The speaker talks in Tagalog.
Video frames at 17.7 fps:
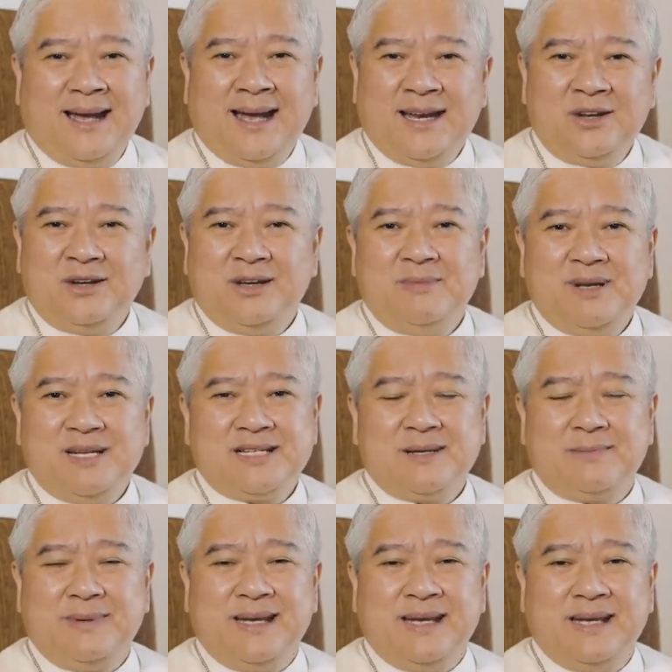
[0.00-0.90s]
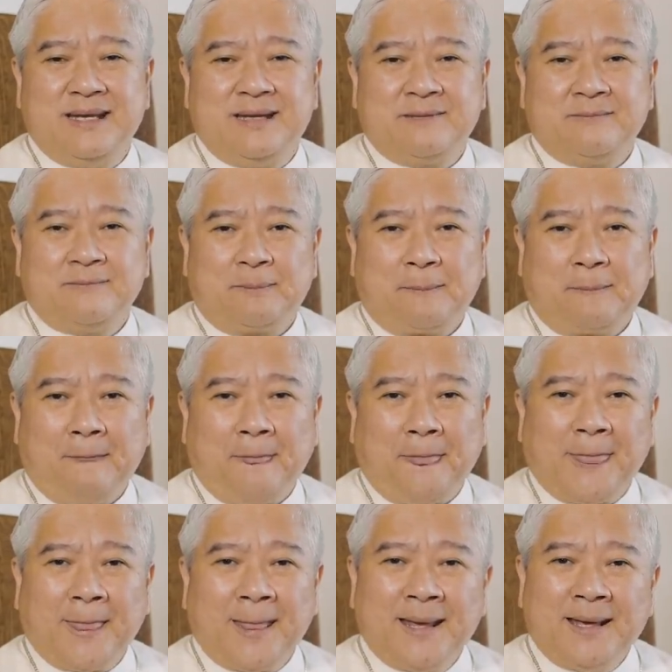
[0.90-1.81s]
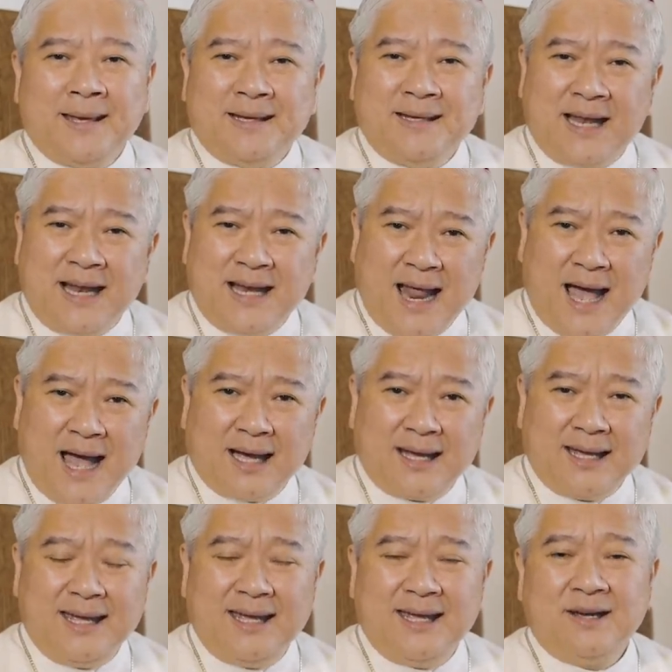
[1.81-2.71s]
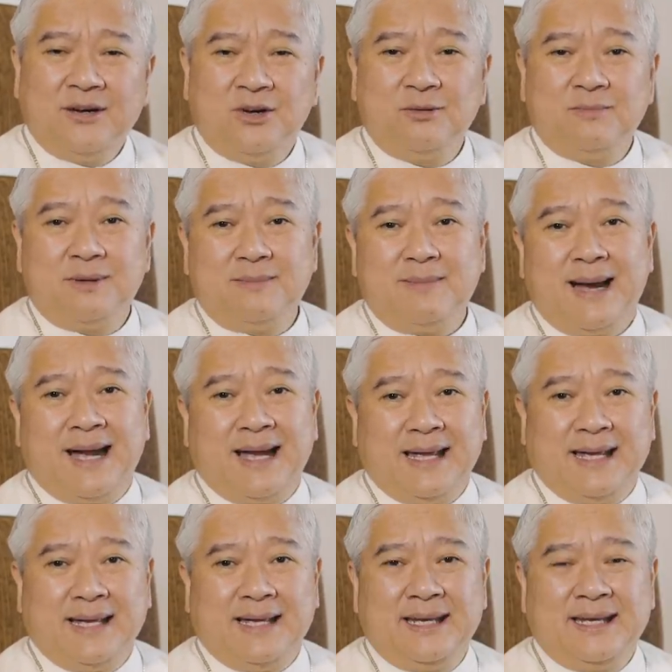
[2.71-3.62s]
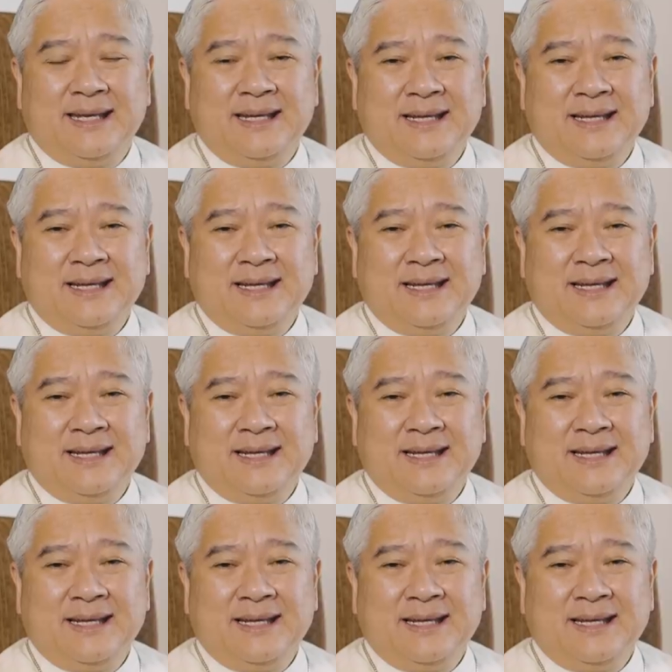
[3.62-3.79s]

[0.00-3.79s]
Anong ibig sabihin? Lalaki o babae,